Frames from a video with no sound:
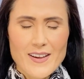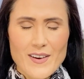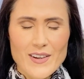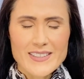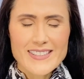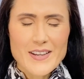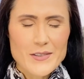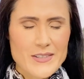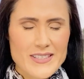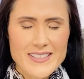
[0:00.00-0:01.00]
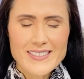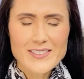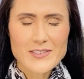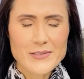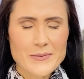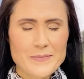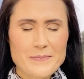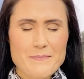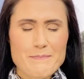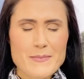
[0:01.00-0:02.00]
Ó Deus Santo,
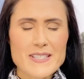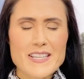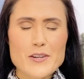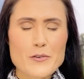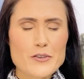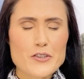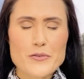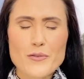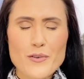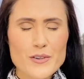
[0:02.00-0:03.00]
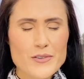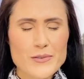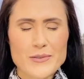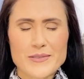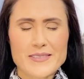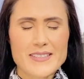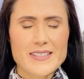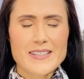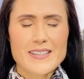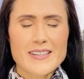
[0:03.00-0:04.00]
misericordioso,
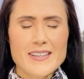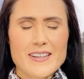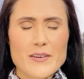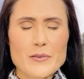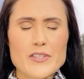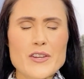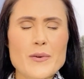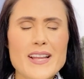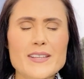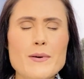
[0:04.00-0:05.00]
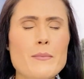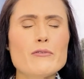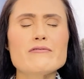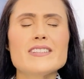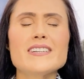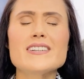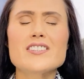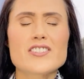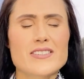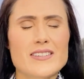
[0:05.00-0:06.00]
o Senhor é tão
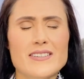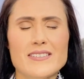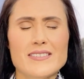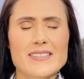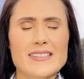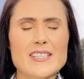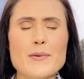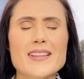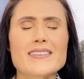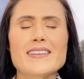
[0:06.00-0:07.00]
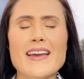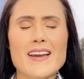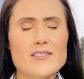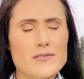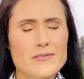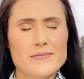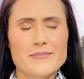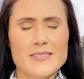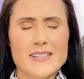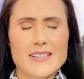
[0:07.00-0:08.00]
abundante, tão eterno,
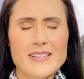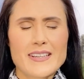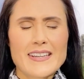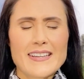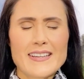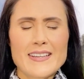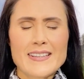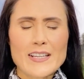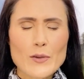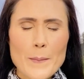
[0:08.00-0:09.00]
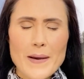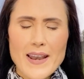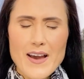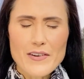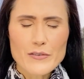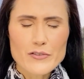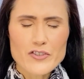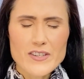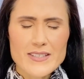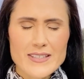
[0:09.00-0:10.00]
e na tua palavra
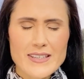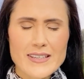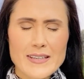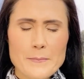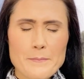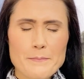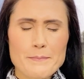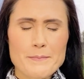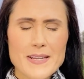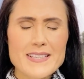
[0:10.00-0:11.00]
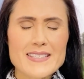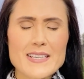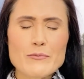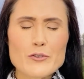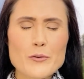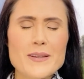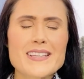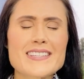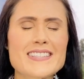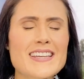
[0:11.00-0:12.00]
nos diz que precisamos
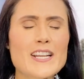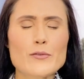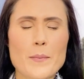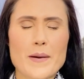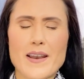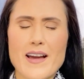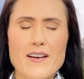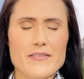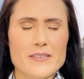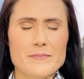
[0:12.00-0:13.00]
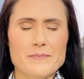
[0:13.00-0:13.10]
obedecer a tua palavra,